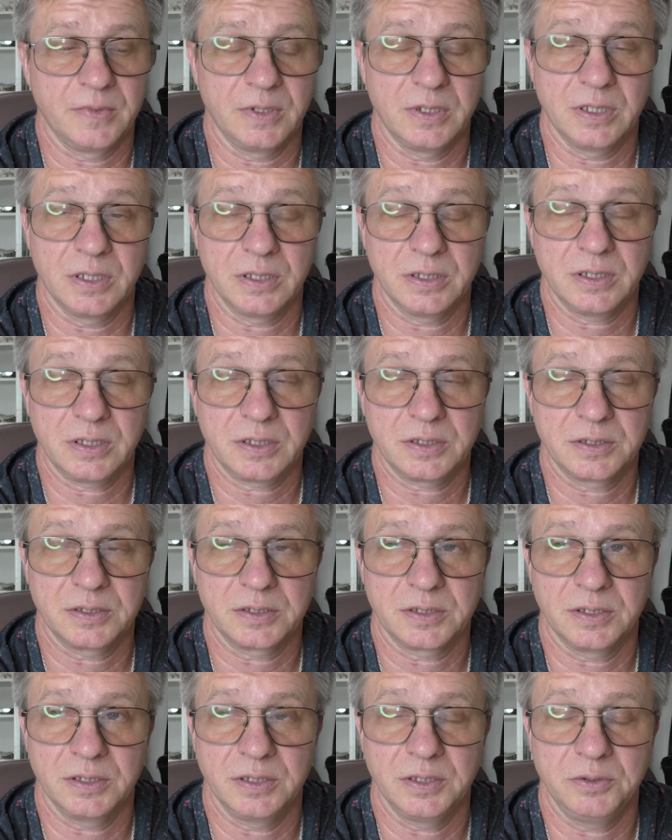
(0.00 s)
А она, к
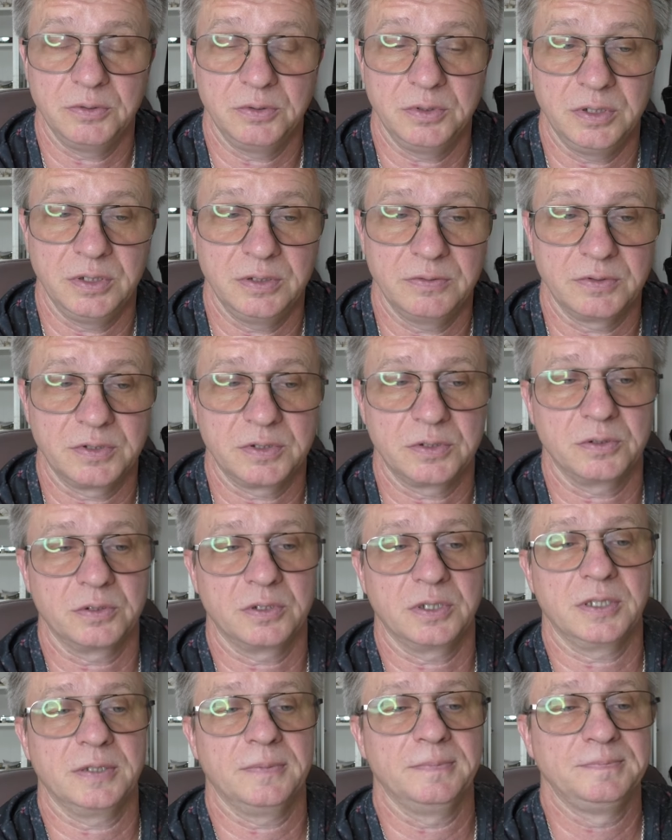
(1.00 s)
сожалению,
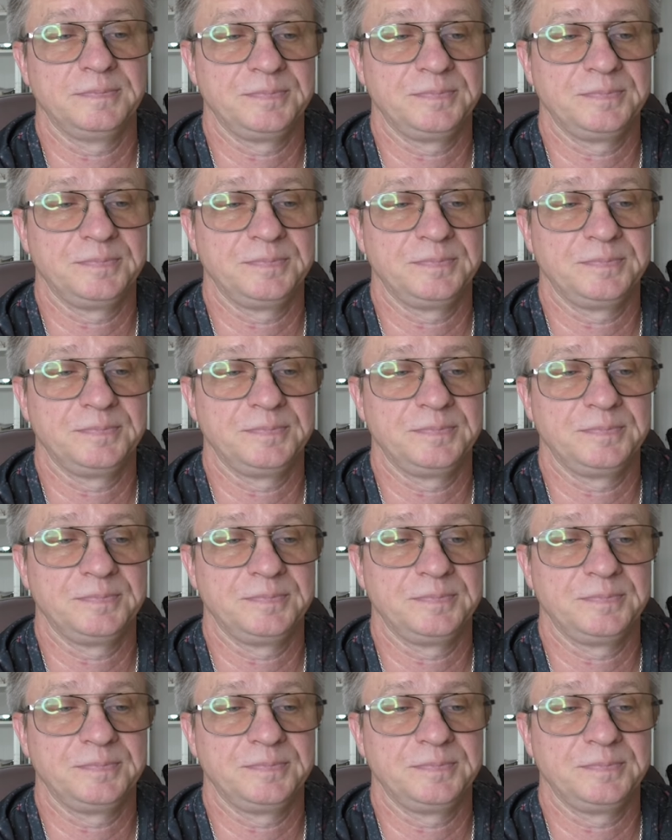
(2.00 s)
невысокая.